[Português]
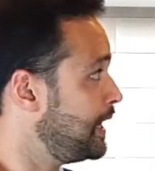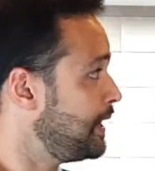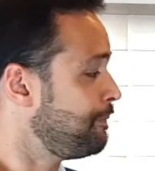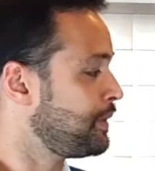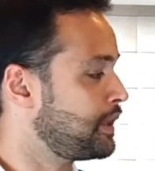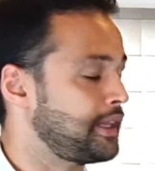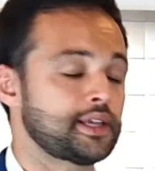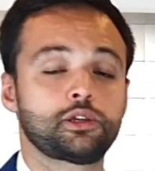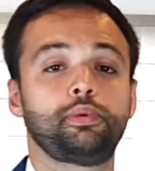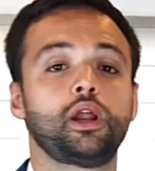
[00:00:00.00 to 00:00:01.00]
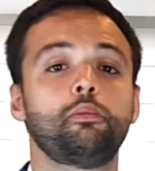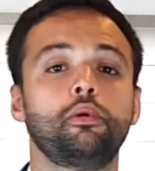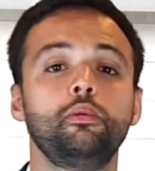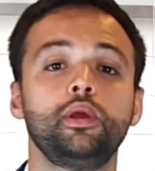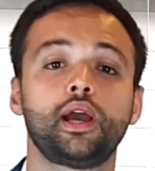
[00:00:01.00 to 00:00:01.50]
E na ação penal
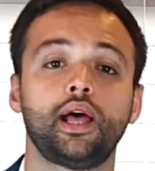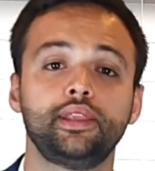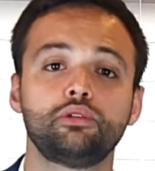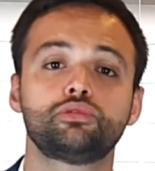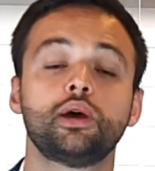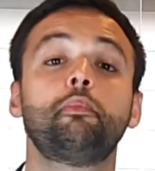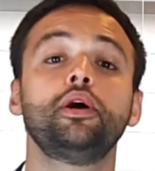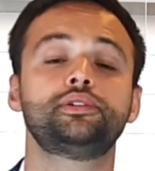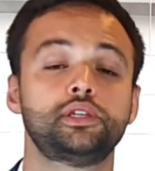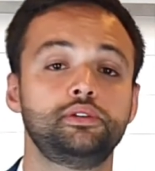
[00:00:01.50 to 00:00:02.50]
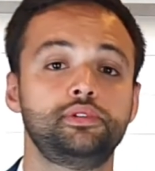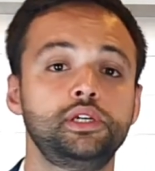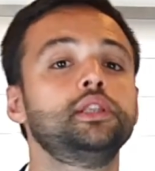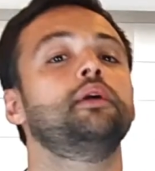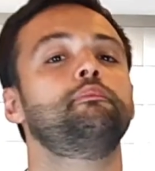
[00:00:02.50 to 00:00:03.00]
pública, a denúncia pode ser
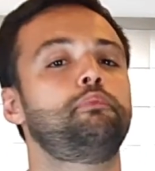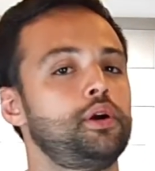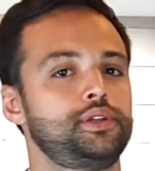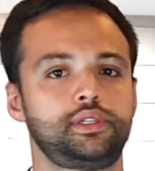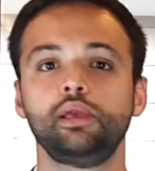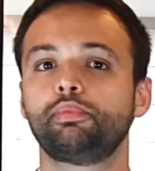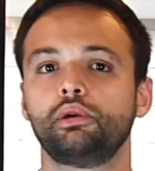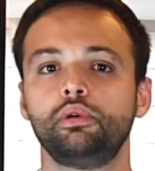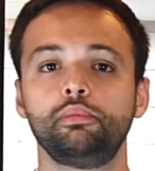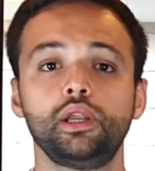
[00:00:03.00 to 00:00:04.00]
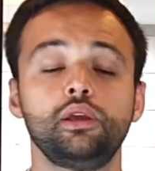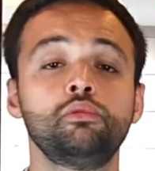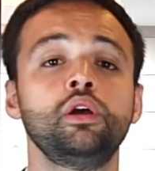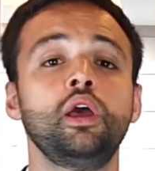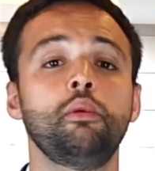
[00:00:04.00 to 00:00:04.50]
dividida? Pode, sem problema
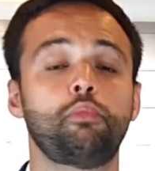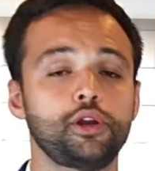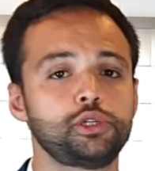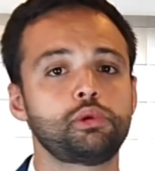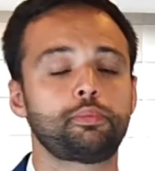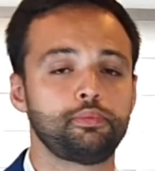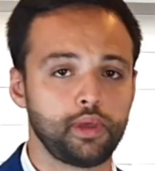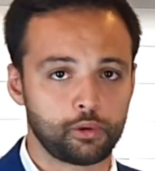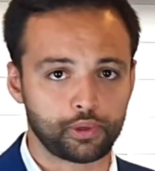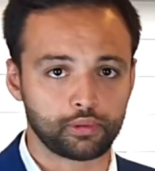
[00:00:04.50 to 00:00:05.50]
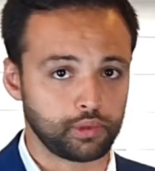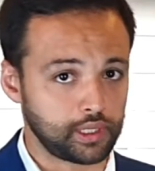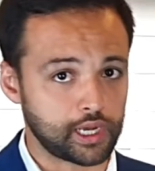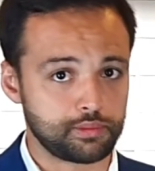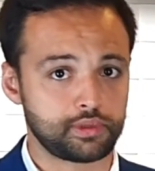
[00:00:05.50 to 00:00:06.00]
nenhum. Pode, numa primeira
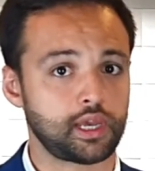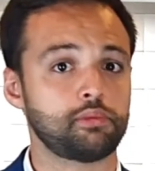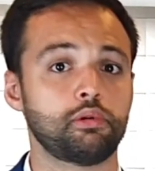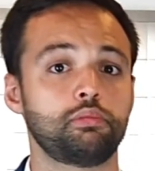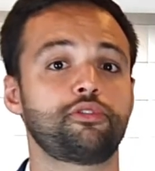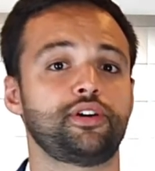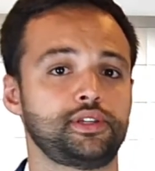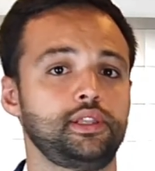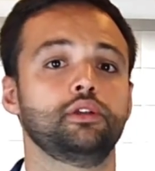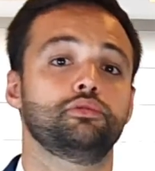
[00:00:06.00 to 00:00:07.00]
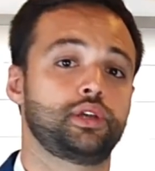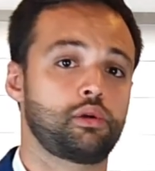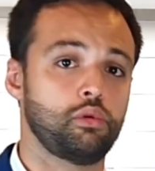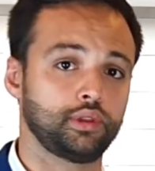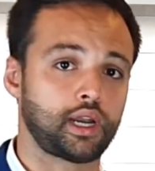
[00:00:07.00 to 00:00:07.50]
oportunidade, o Ministério Público fazer a denúncia
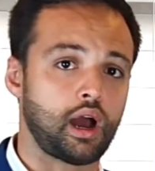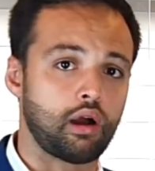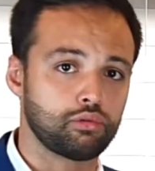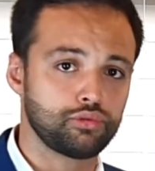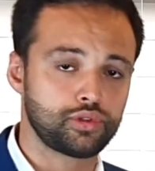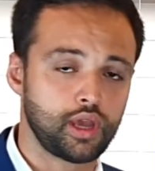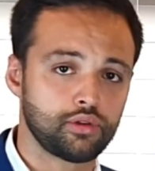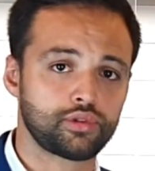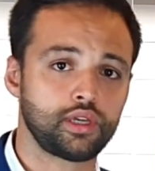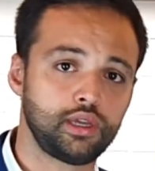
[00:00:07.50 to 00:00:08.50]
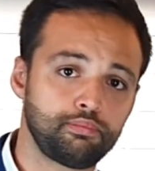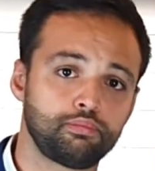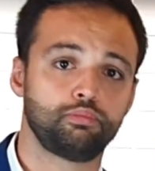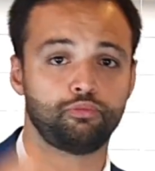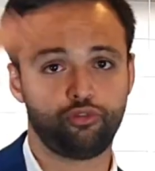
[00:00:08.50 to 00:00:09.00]
contra alguns réus e
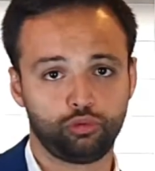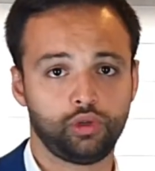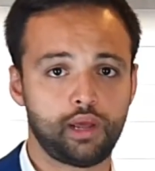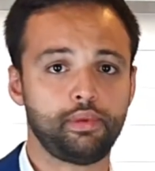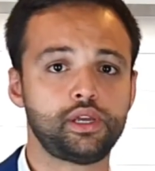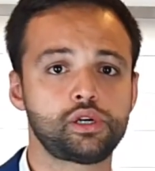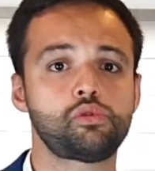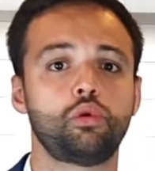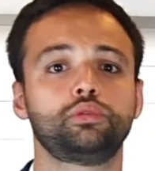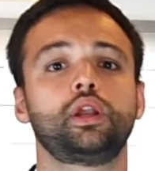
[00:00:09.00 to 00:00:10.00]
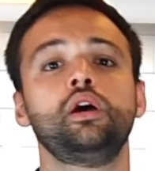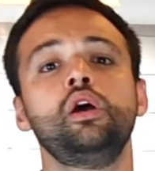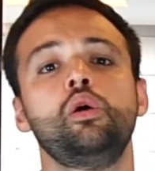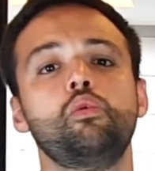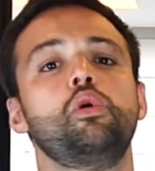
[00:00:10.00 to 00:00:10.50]
futuramente contra
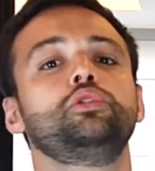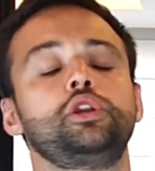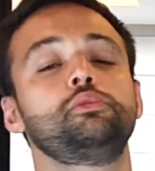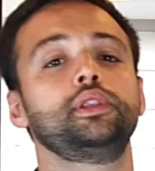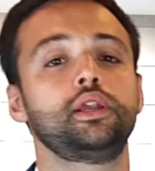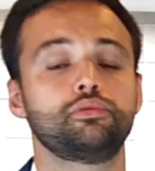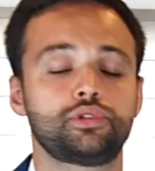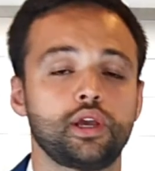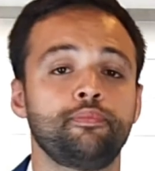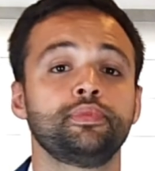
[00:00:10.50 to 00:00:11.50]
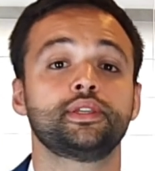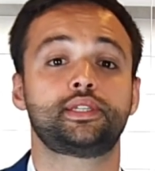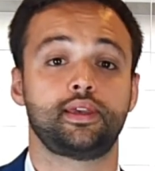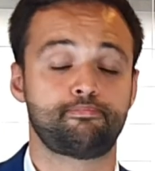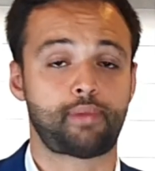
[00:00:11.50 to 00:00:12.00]
o outro em uma denúncia
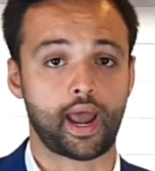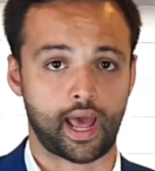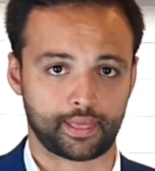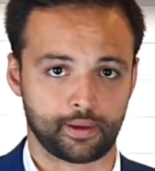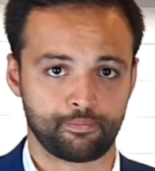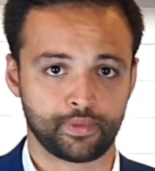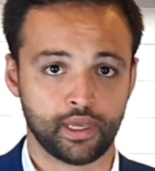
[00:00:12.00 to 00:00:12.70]
separada.